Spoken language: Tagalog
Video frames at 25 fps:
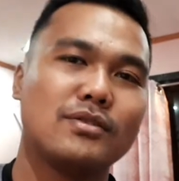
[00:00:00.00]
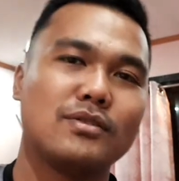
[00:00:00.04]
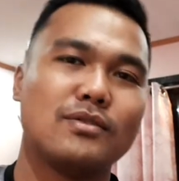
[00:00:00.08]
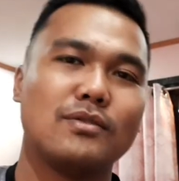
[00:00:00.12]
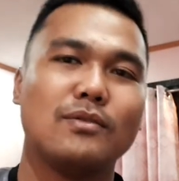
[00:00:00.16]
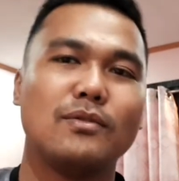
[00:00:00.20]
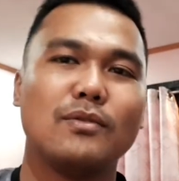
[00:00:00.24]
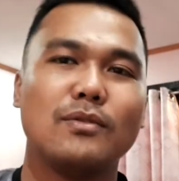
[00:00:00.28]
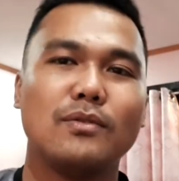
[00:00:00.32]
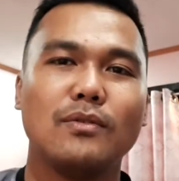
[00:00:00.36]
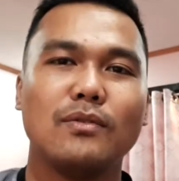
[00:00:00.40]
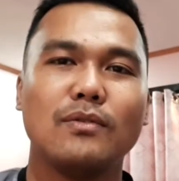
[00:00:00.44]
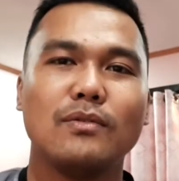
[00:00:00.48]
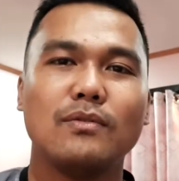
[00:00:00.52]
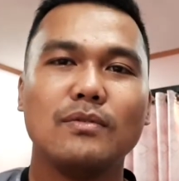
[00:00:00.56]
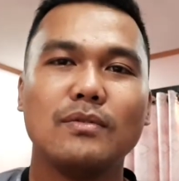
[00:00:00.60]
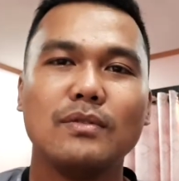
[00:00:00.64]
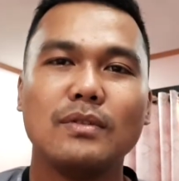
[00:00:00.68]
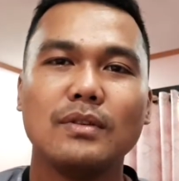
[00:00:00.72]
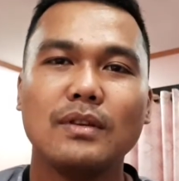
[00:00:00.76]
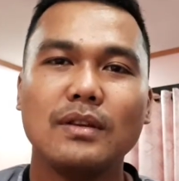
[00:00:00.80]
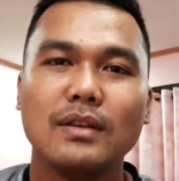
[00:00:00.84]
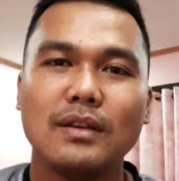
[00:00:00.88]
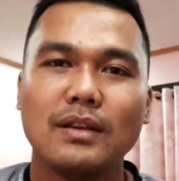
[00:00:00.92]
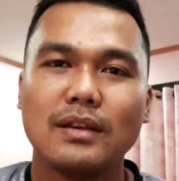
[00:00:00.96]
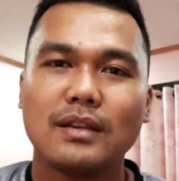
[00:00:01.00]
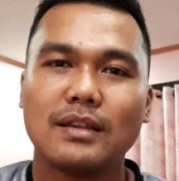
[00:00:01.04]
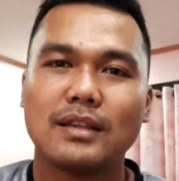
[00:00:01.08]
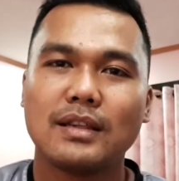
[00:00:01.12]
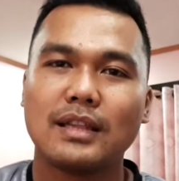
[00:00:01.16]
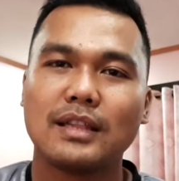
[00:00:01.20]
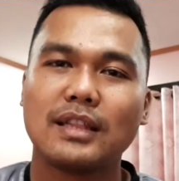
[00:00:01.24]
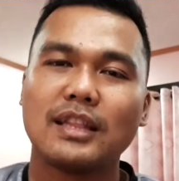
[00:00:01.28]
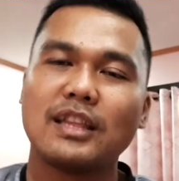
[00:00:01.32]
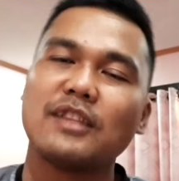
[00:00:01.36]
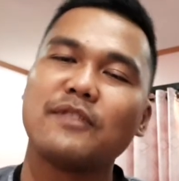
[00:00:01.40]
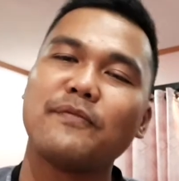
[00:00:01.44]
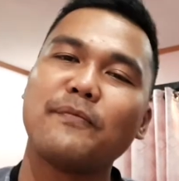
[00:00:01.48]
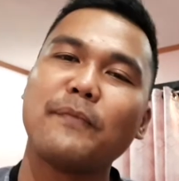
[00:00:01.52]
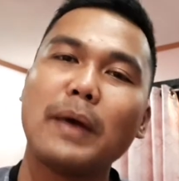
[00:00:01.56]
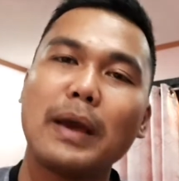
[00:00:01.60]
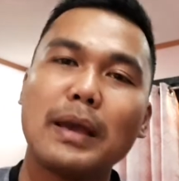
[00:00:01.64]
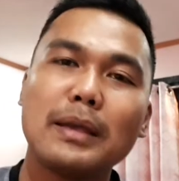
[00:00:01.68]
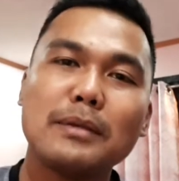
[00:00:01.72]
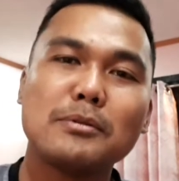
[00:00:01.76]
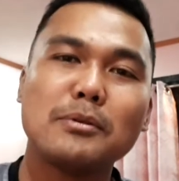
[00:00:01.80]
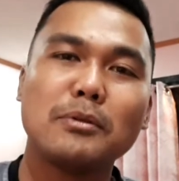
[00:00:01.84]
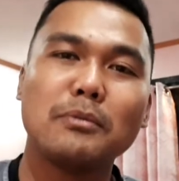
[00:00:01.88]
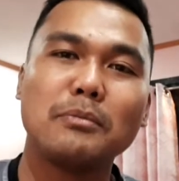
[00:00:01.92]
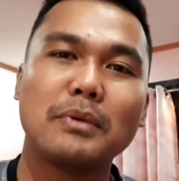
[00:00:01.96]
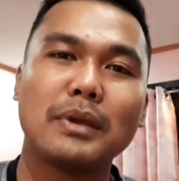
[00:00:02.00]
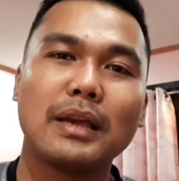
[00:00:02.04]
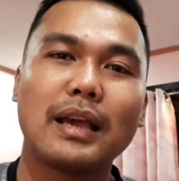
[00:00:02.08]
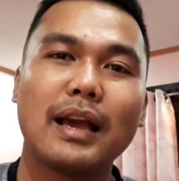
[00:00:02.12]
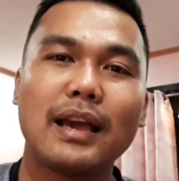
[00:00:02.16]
So satisfied jud mi